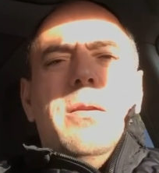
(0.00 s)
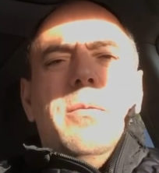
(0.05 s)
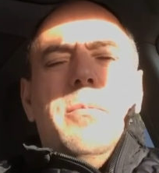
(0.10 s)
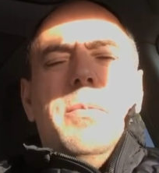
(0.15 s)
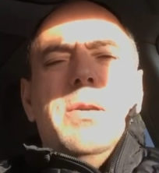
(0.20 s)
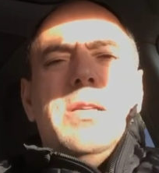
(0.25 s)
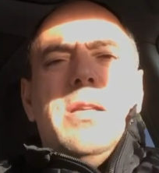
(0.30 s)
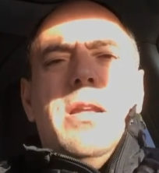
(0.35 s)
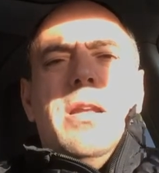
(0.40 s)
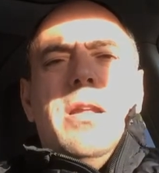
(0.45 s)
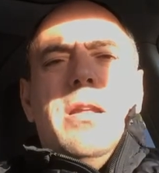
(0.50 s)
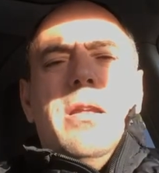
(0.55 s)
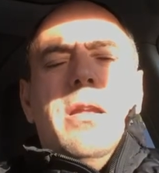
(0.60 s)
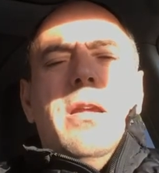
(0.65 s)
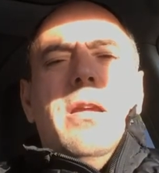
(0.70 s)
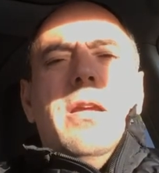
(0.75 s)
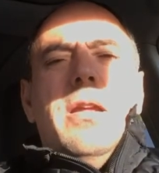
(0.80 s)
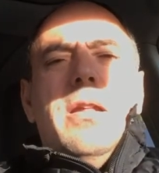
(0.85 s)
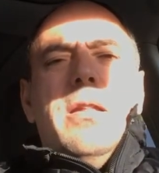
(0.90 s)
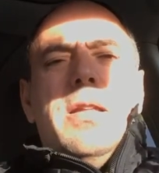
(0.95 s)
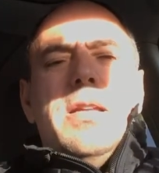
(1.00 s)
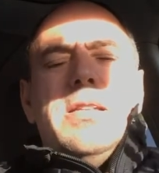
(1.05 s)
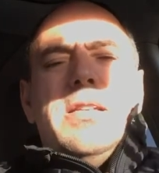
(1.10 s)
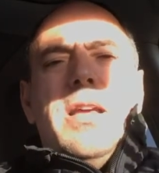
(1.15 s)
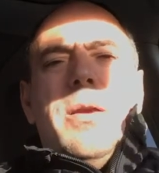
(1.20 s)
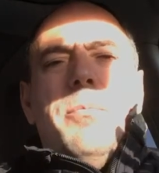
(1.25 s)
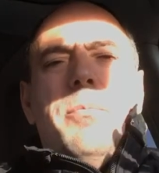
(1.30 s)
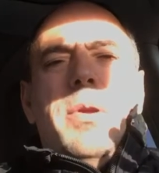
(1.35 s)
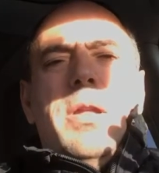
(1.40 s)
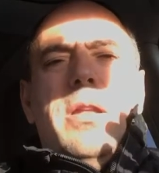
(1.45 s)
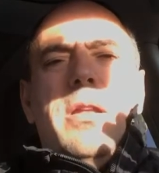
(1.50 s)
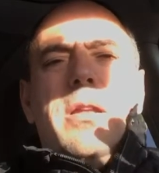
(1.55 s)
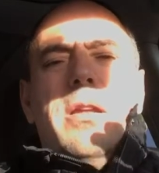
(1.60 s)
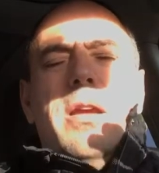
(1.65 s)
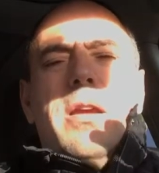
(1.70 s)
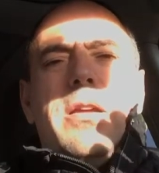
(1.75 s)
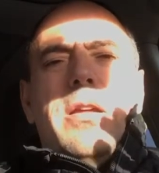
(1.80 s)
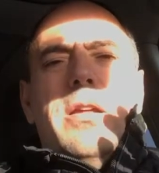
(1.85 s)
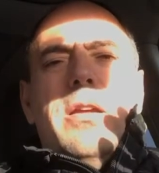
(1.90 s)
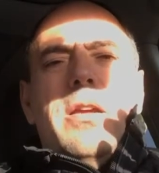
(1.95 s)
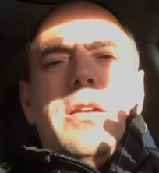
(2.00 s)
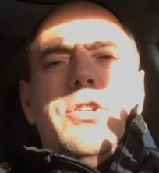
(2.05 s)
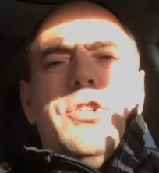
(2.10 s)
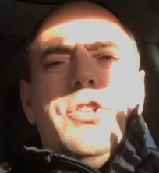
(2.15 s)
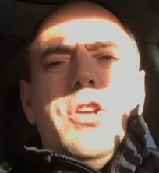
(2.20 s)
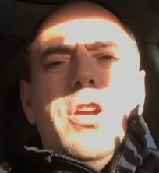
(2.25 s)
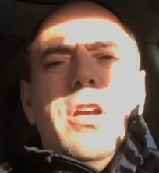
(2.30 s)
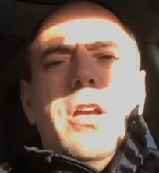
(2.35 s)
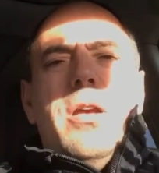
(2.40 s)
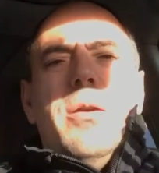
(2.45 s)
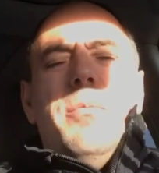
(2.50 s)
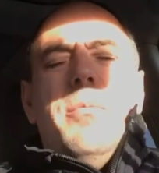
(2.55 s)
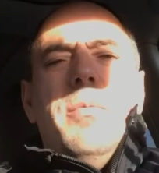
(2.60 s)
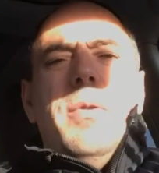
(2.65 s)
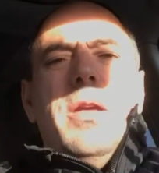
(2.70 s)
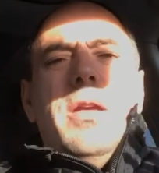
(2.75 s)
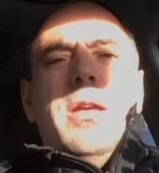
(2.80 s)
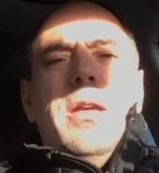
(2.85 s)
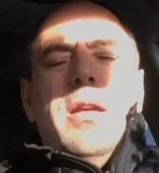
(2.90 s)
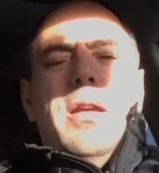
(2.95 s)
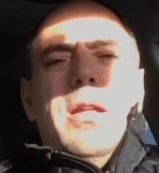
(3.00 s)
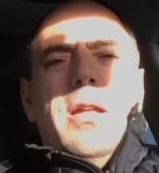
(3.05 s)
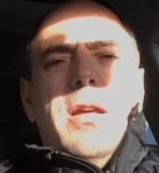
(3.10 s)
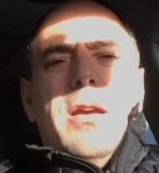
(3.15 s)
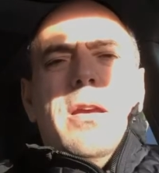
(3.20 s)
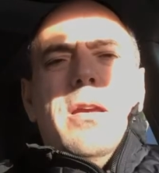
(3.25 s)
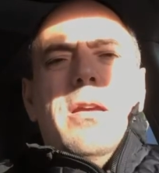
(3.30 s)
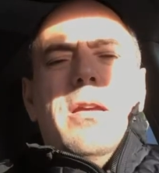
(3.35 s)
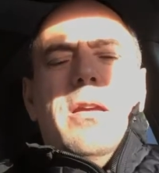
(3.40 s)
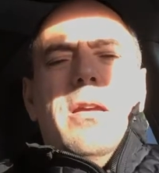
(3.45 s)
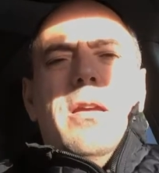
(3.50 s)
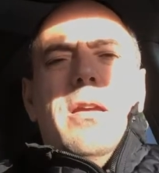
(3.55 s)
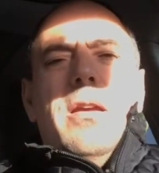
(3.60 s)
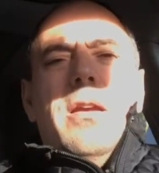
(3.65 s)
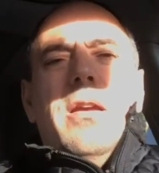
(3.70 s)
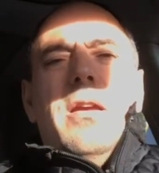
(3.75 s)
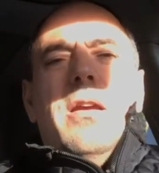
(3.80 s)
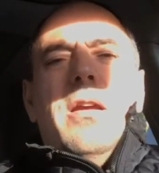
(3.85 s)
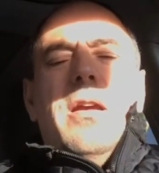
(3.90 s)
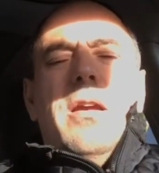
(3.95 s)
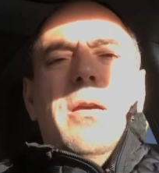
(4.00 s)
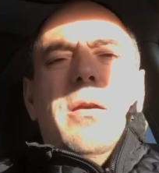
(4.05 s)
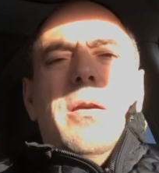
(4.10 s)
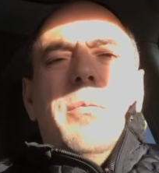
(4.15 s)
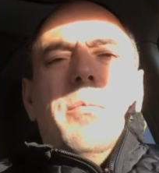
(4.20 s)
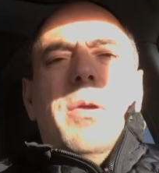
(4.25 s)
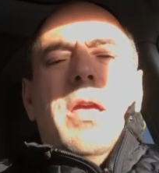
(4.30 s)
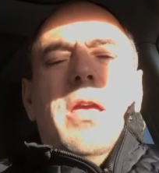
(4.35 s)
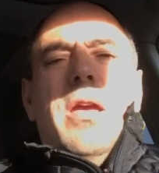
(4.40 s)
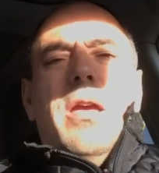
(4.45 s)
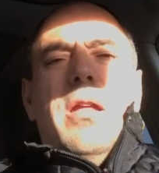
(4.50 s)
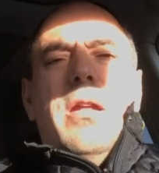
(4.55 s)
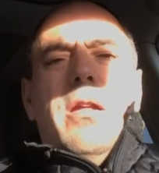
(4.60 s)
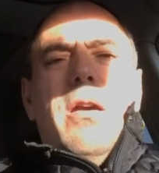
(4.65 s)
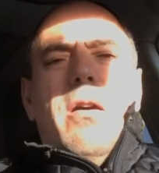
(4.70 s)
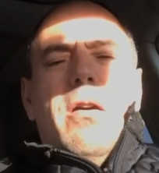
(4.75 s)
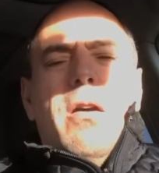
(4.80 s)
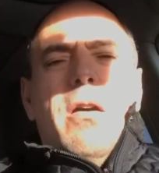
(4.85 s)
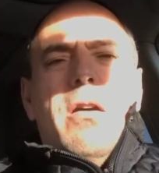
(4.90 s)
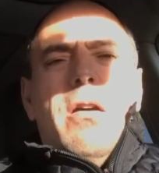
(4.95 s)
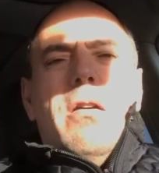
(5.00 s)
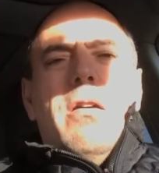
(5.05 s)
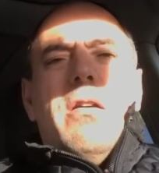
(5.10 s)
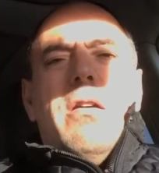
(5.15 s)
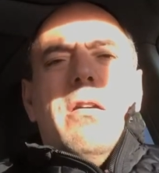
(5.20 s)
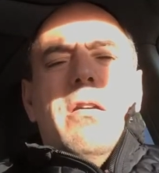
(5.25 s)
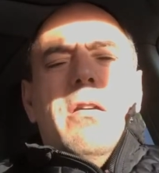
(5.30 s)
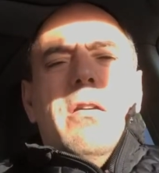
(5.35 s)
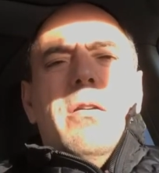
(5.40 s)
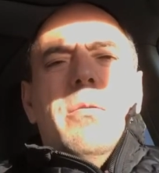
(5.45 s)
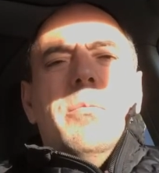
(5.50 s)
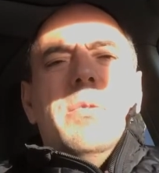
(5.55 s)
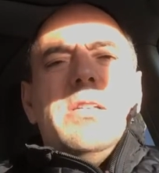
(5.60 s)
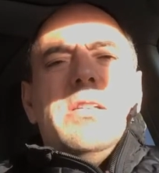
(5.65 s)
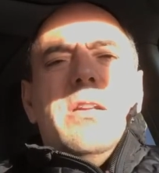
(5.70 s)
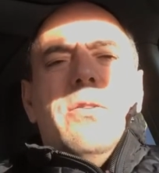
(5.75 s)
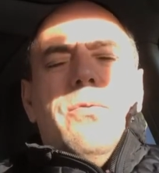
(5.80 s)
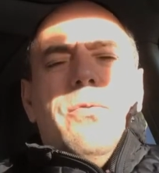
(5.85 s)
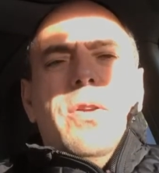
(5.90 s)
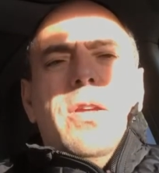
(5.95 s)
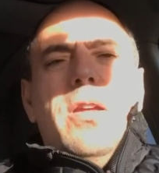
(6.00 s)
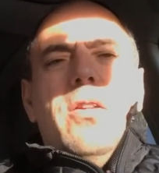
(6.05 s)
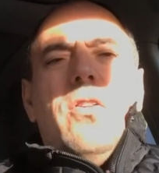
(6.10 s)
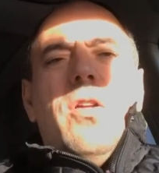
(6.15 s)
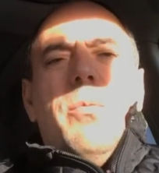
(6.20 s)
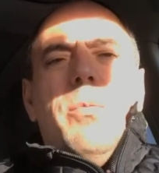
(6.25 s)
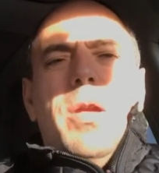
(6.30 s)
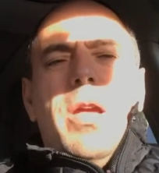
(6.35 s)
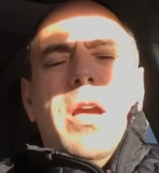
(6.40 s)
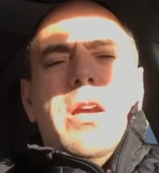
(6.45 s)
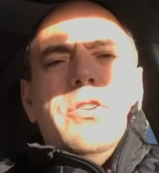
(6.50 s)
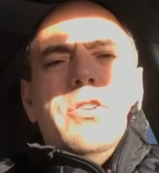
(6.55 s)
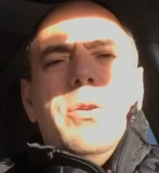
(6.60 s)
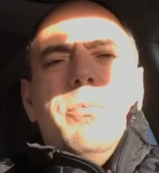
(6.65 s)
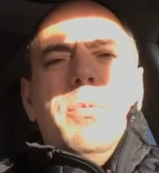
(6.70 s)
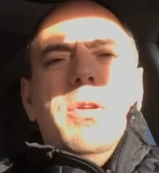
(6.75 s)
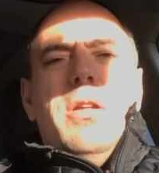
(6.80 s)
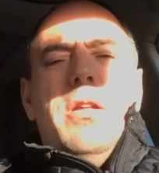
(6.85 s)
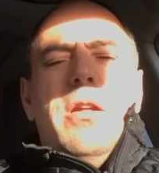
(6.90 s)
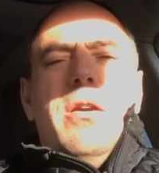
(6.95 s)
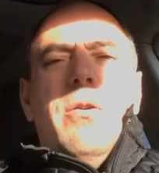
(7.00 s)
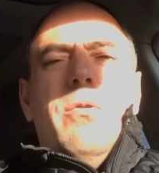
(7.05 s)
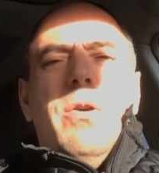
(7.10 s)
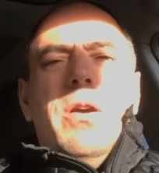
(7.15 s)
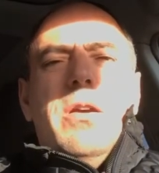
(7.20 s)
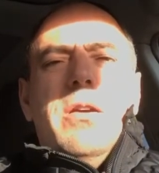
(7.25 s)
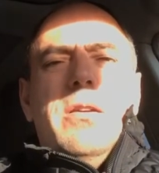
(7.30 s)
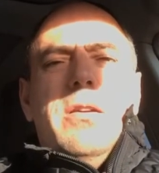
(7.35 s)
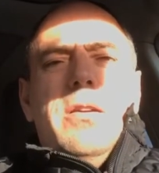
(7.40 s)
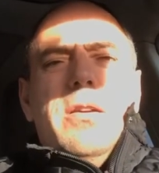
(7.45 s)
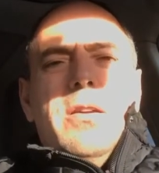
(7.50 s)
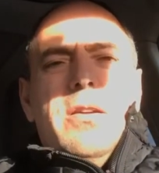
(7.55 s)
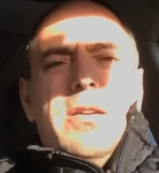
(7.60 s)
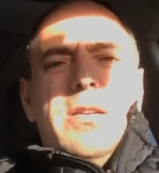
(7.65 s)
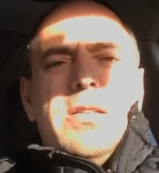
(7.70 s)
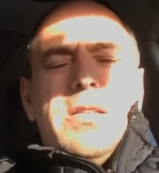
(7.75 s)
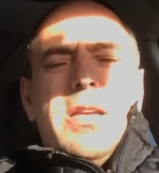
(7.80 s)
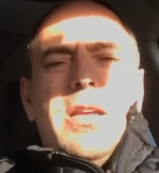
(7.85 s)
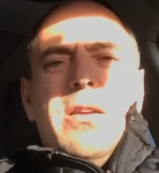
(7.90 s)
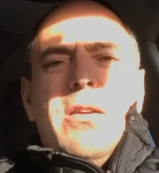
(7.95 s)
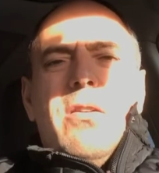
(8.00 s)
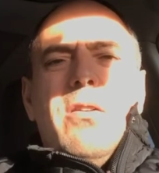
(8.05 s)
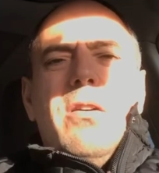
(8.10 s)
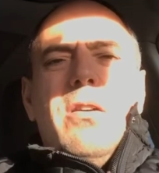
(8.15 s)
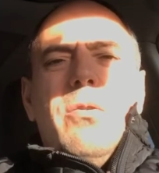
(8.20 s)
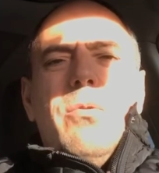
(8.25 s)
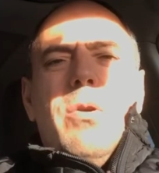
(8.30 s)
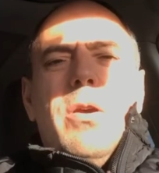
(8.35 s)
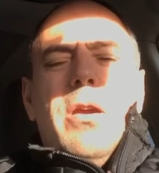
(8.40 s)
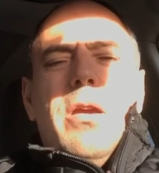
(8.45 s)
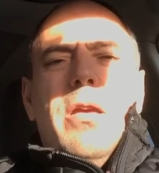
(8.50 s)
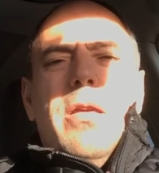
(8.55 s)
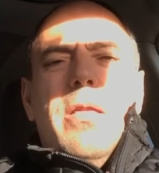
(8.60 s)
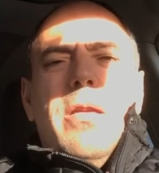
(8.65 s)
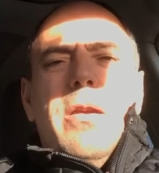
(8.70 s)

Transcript: مثلا تذهب من آه، الشام إلى آه، مكان آخر مثلا فيه طبيعة جميلة وسيران وهكذا